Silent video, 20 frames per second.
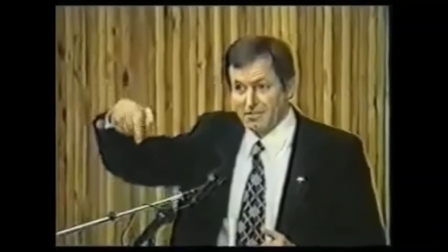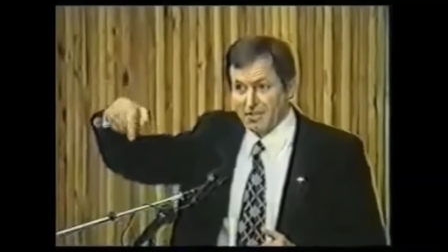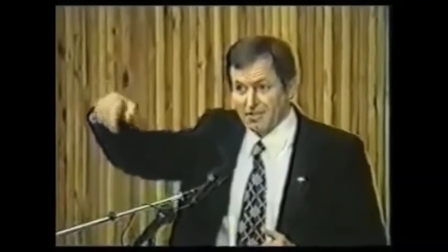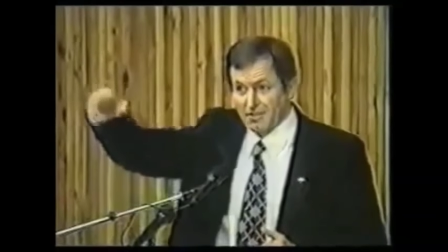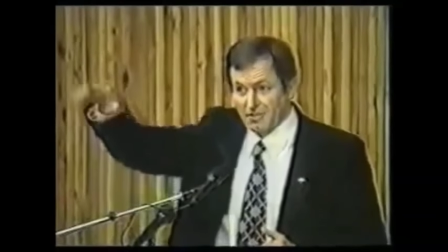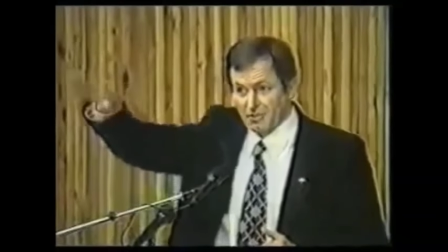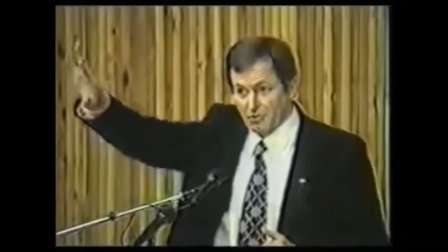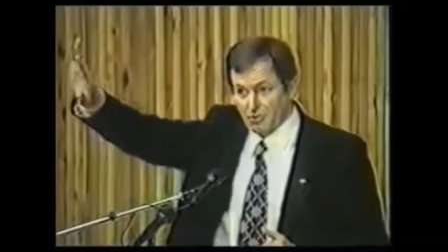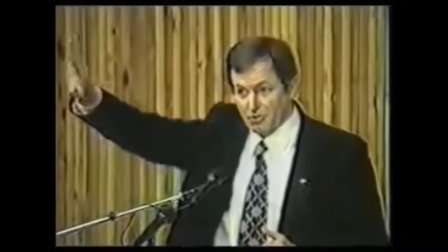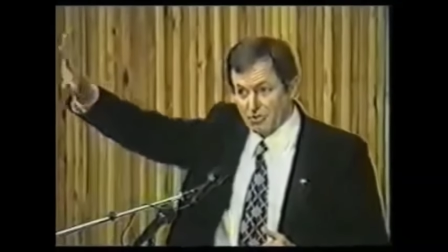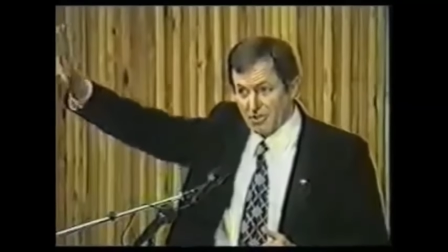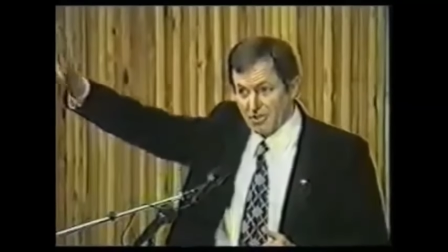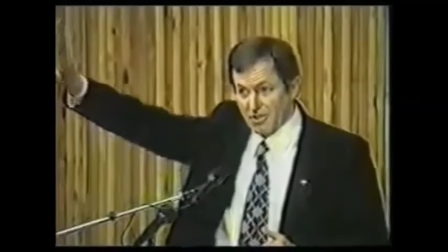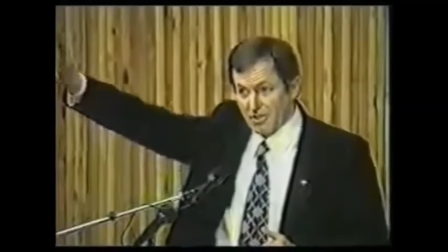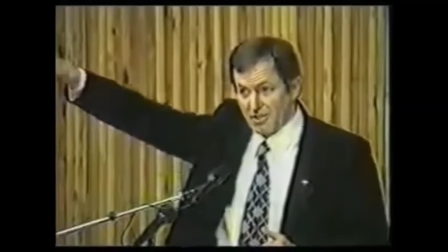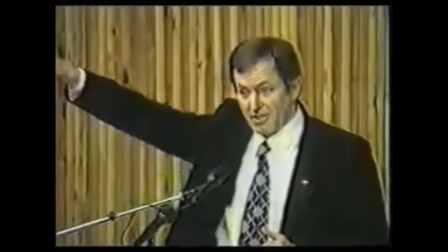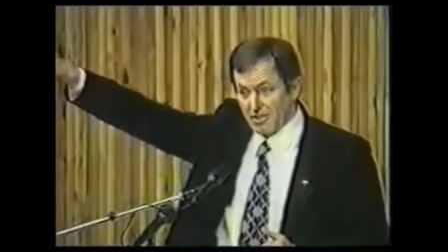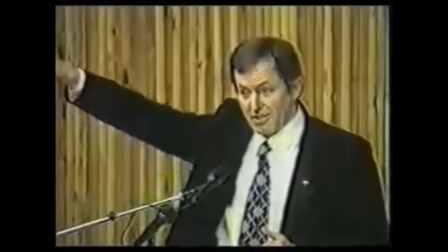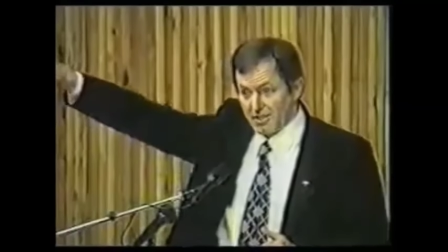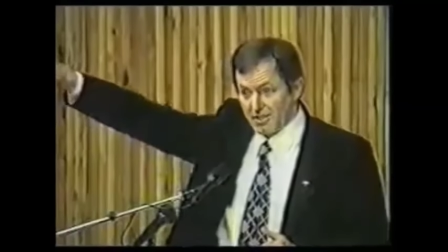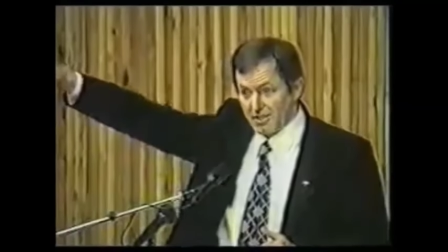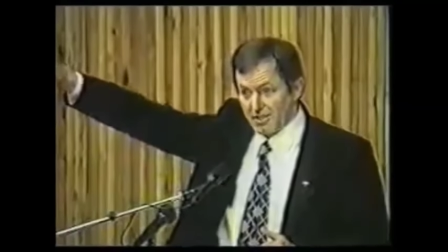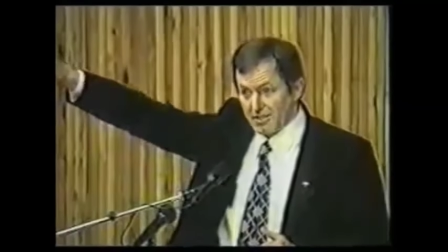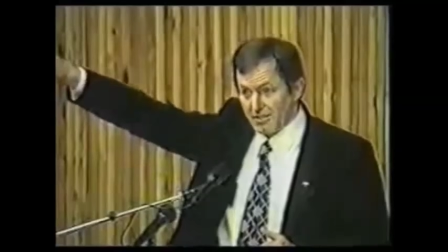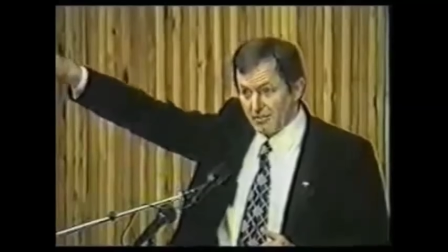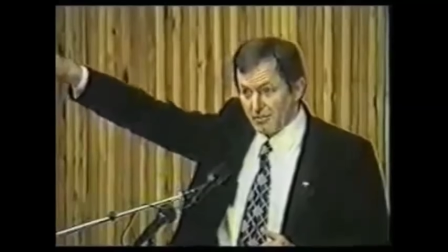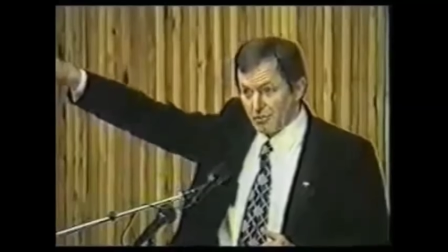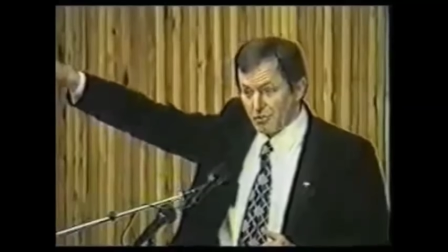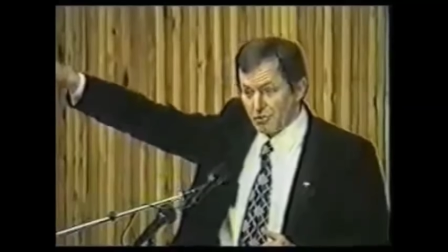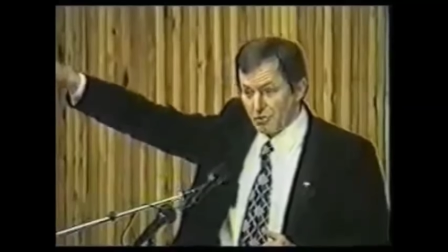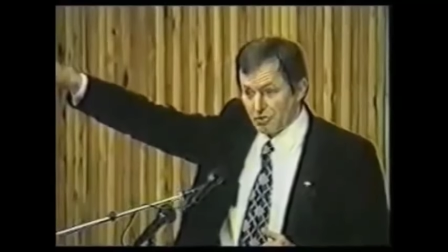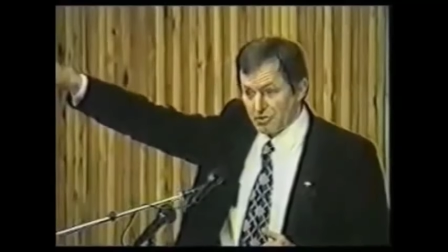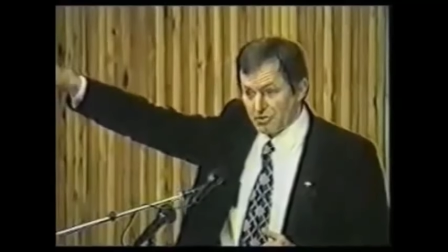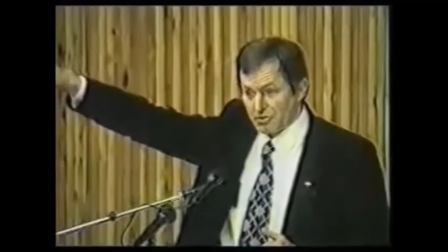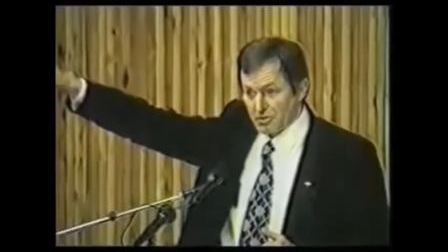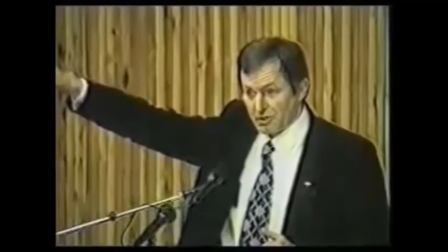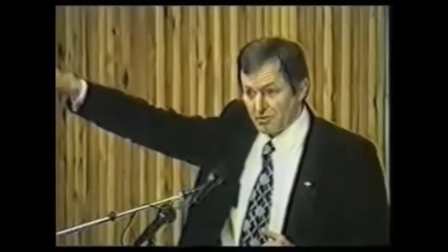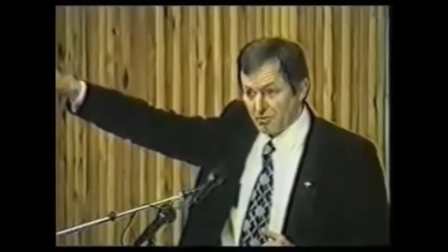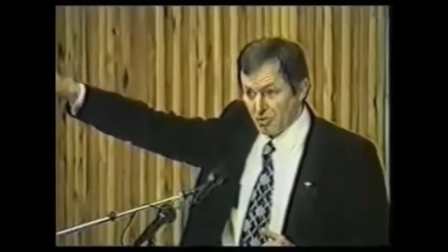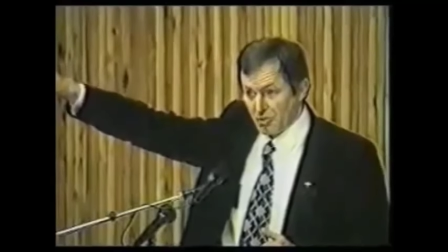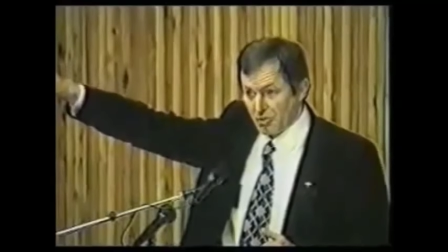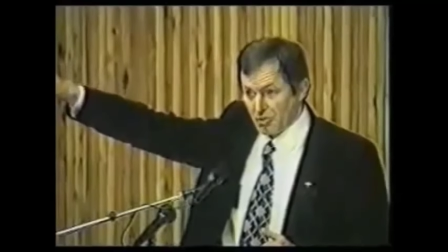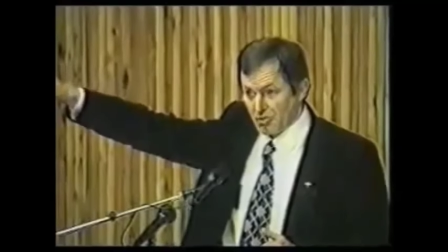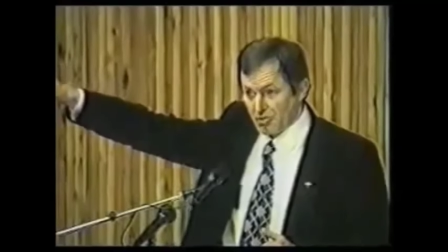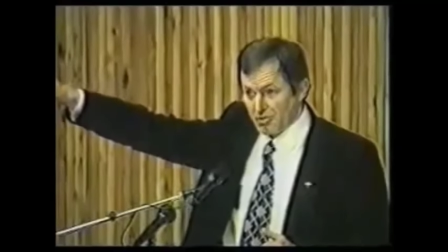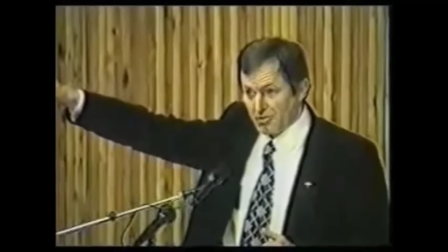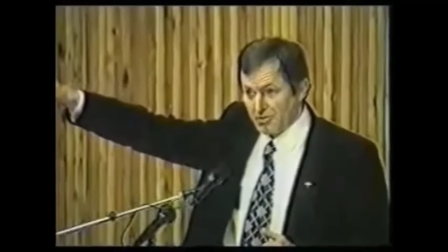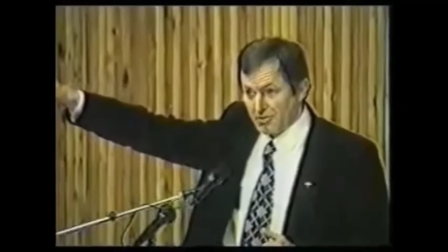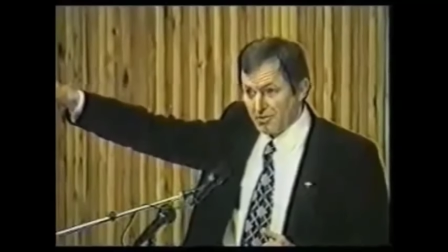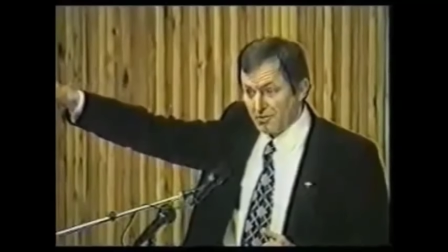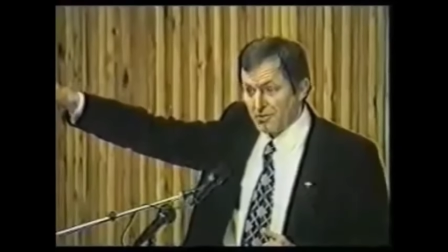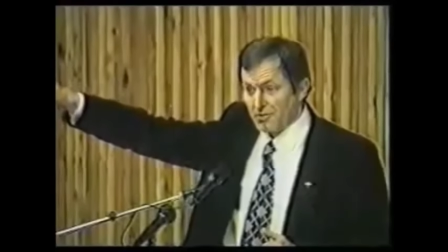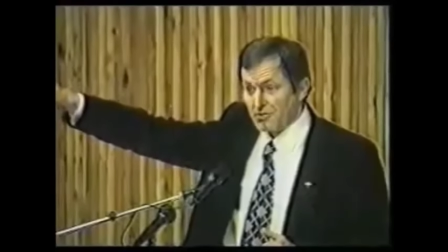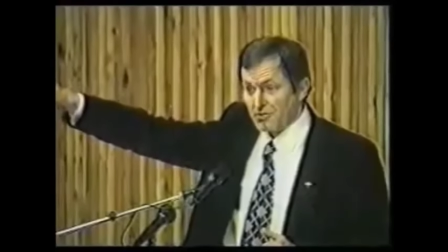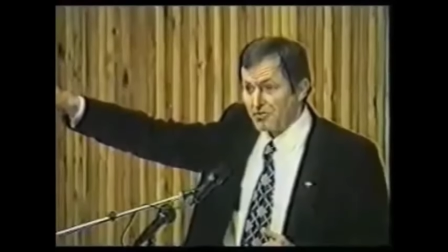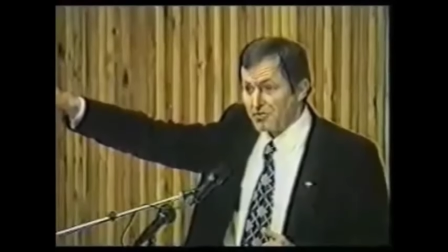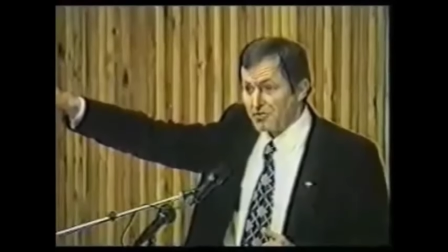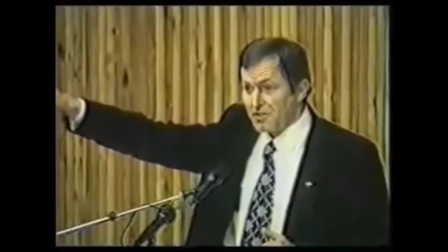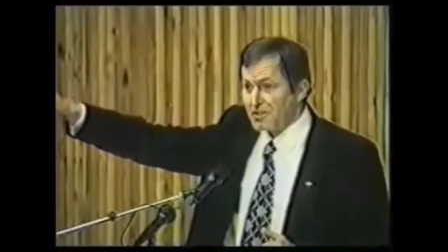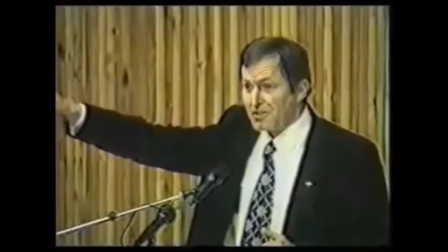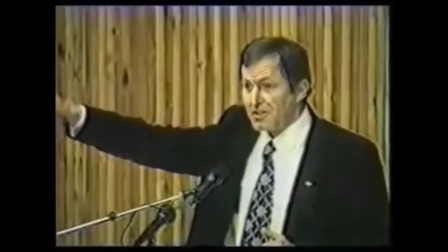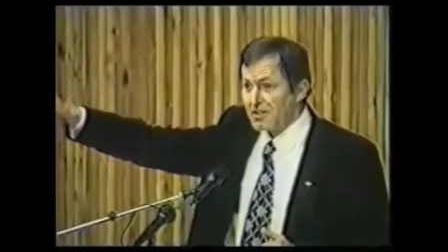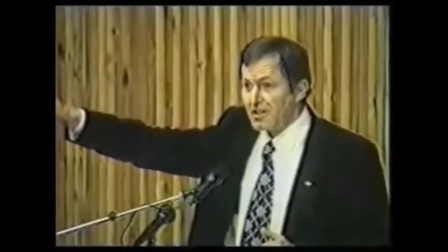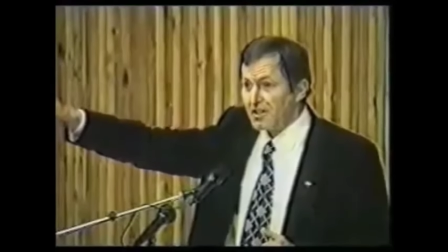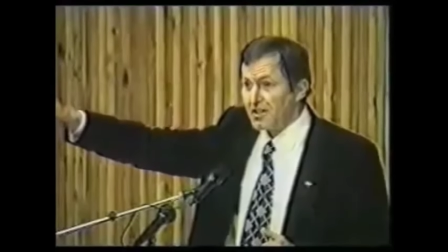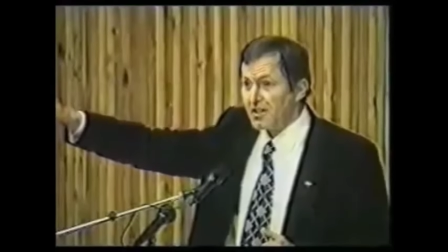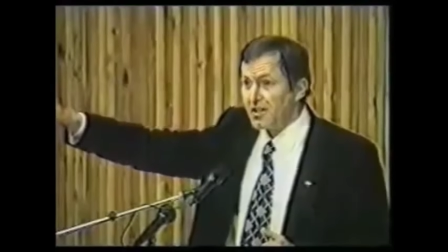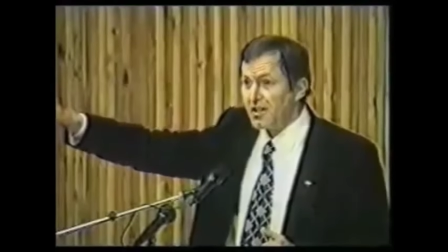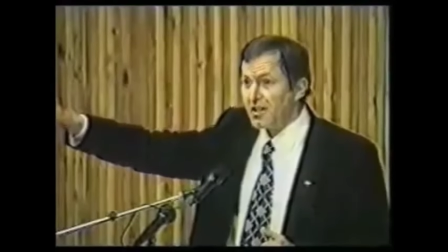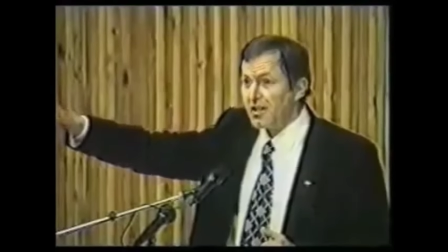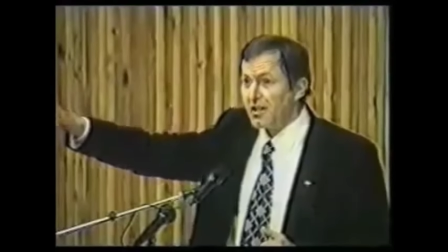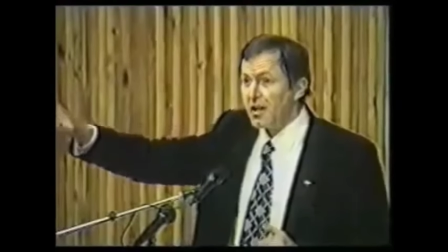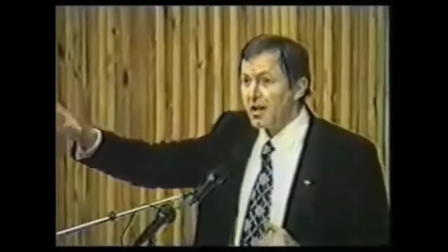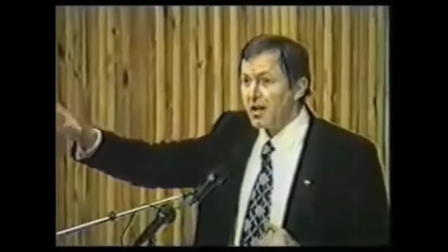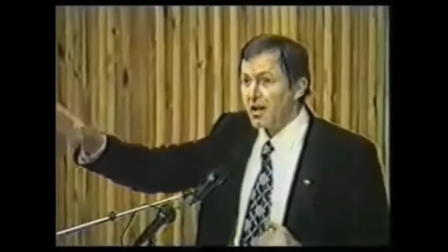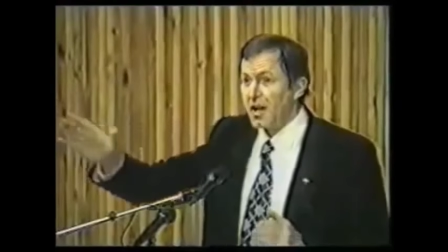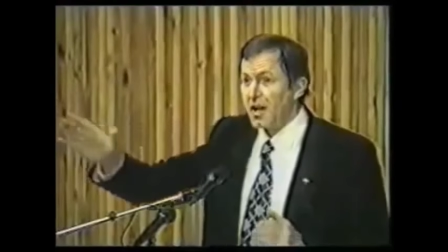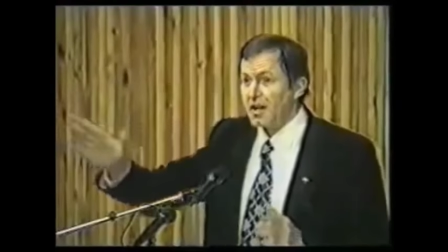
трамвайчик уже ушел за мол, его не видно,